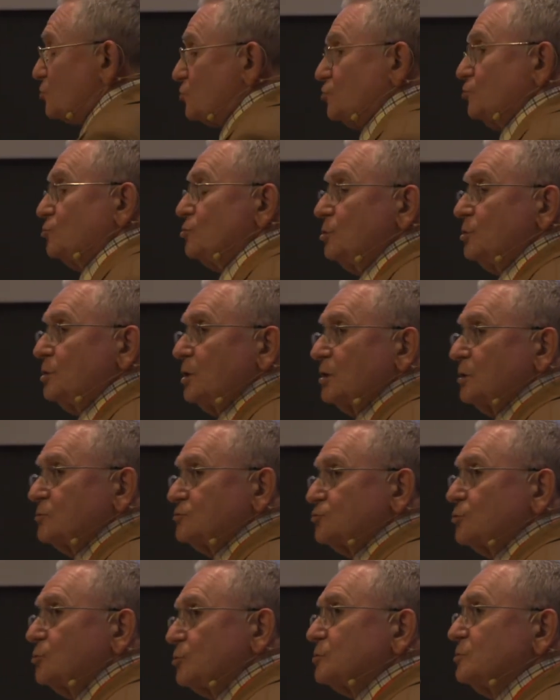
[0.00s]
sul,
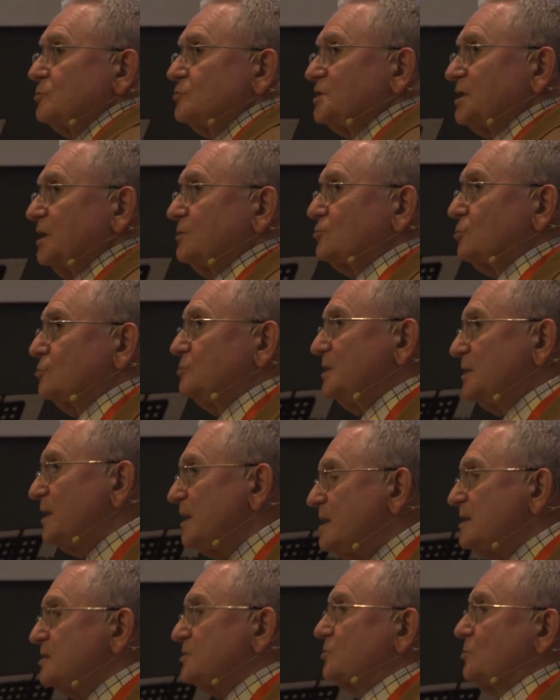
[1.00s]
sul concetto di
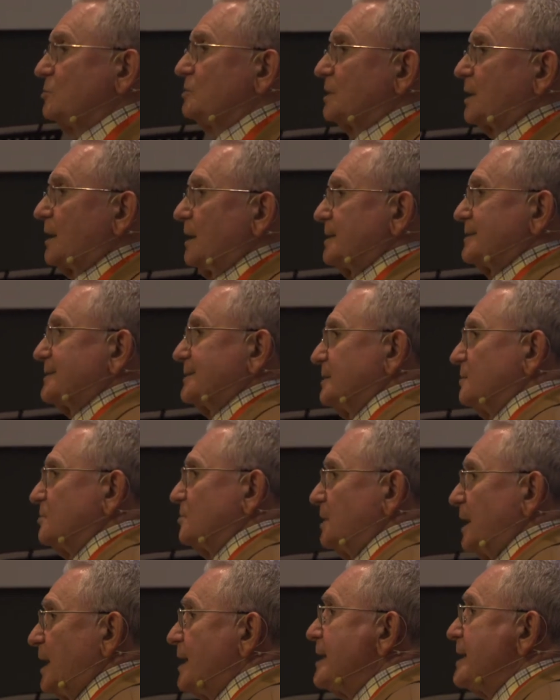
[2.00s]
rischio in
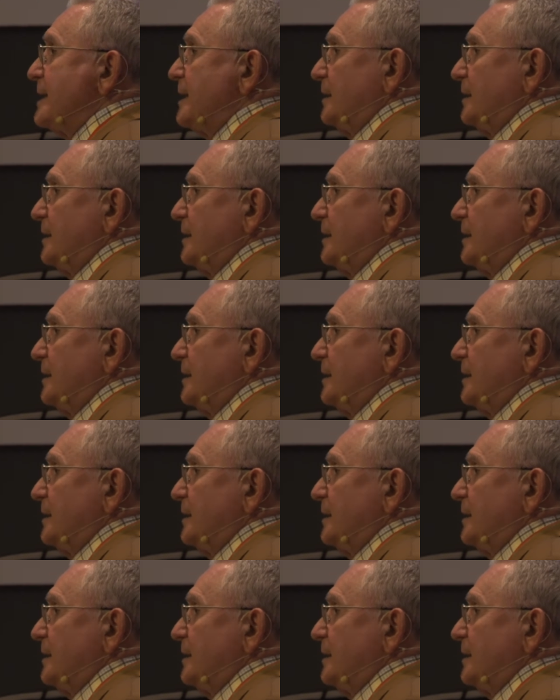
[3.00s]
relazione,